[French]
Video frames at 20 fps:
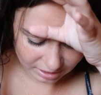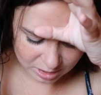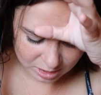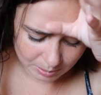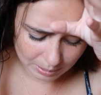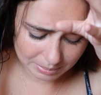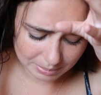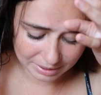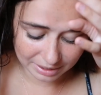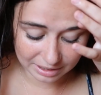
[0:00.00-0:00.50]

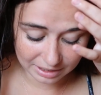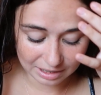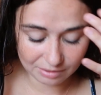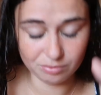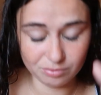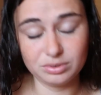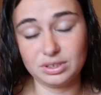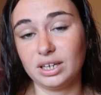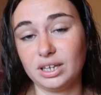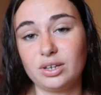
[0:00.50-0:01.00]
c'est pas bien
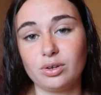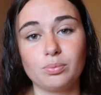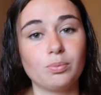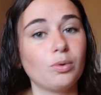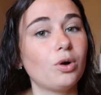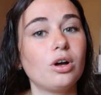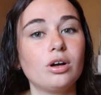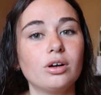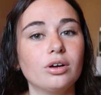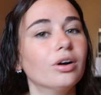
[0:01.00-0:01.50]
grave, vous savez que
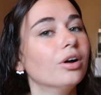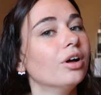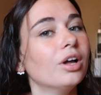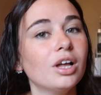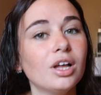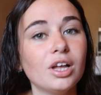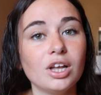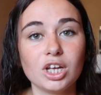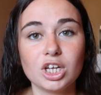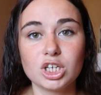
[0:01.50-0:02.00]
moi
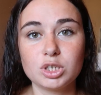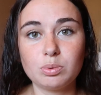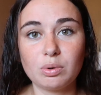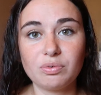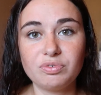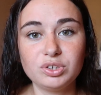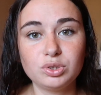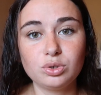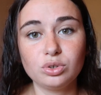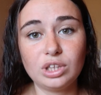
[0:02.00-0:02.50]
je
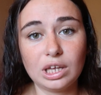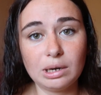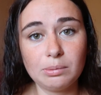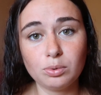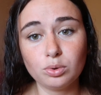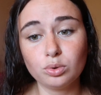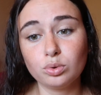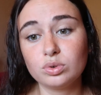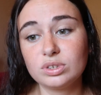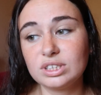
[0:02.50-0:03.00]
m'en fiche
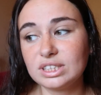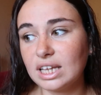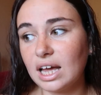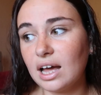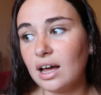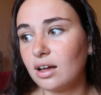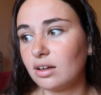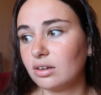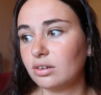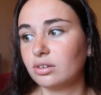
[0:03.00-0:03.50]
totalement de
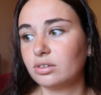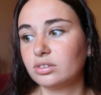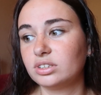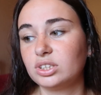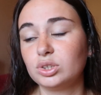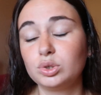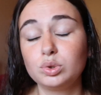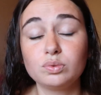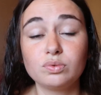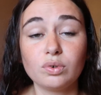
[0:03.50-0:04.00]
ça,
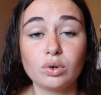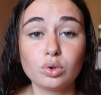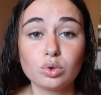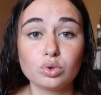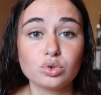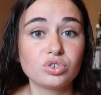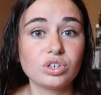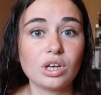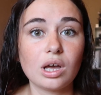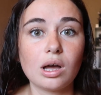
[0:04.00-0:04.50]
c'est souvent
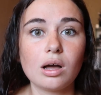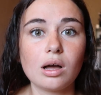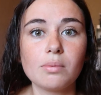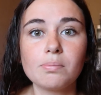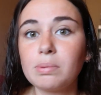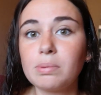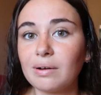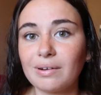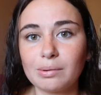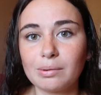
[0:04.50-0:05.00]
que j'ai
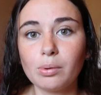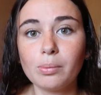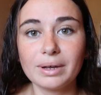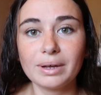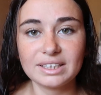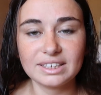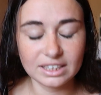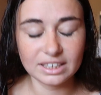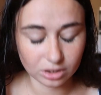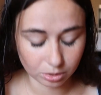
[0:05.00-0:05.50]
un pas vraiment
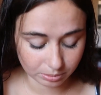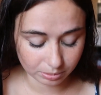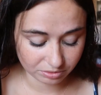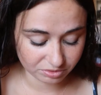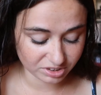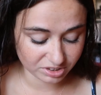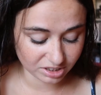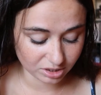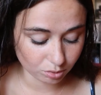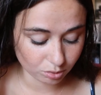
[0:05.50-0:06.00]
maquillée dans mes
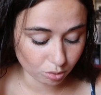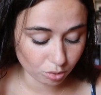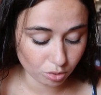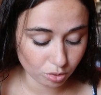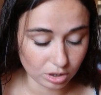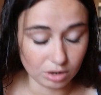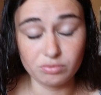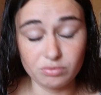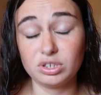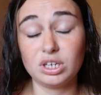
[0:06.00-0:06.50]

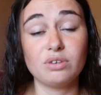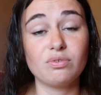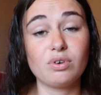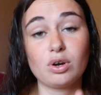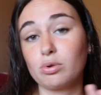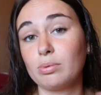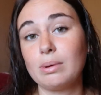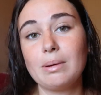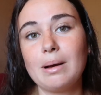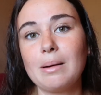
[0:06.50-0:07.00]
vidéos, là vous allez
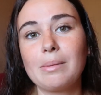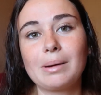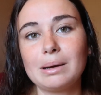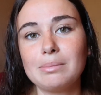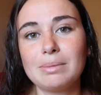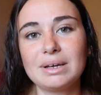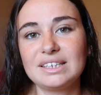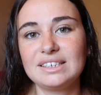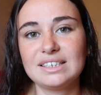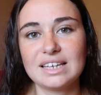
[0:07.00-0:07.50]
voir que même
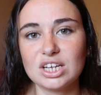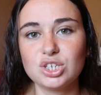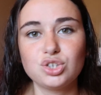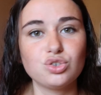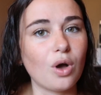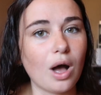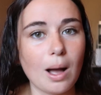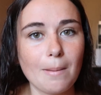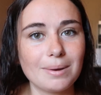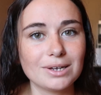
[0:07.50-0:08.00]
après le
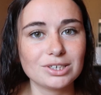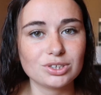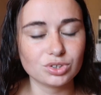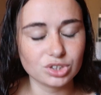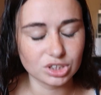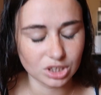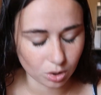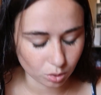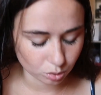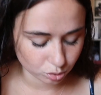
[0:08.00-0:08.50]
maquillage ça aura pas
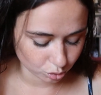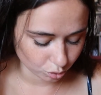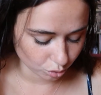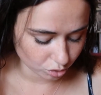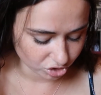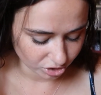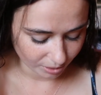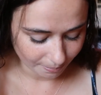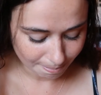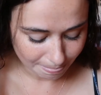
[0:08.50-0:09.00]
changé grand
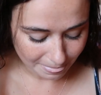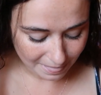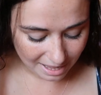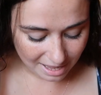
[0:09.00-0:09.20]
chose.